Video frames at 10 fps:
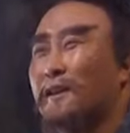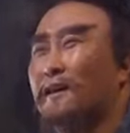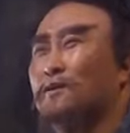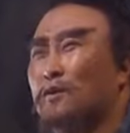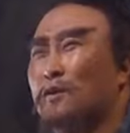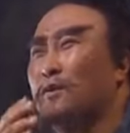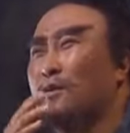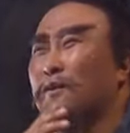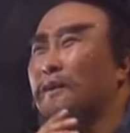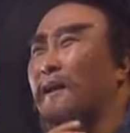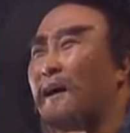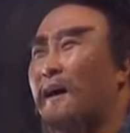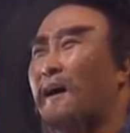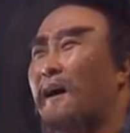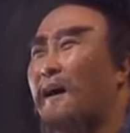诸葛亮过虑
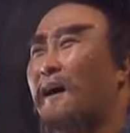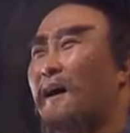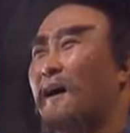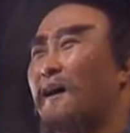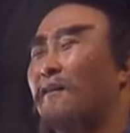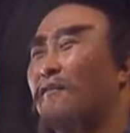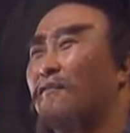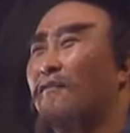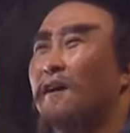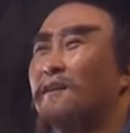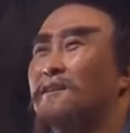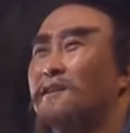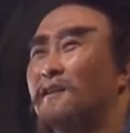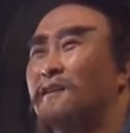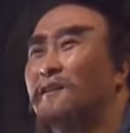了。
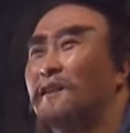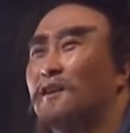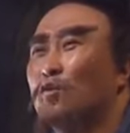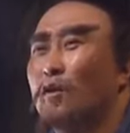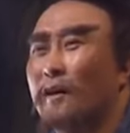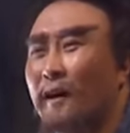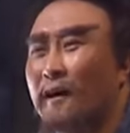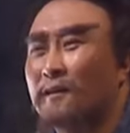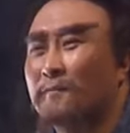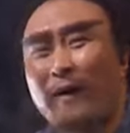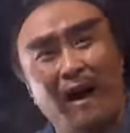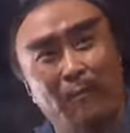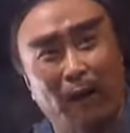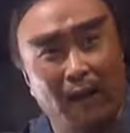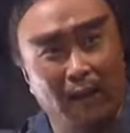宛城离洛阳
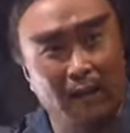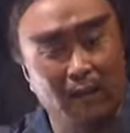八百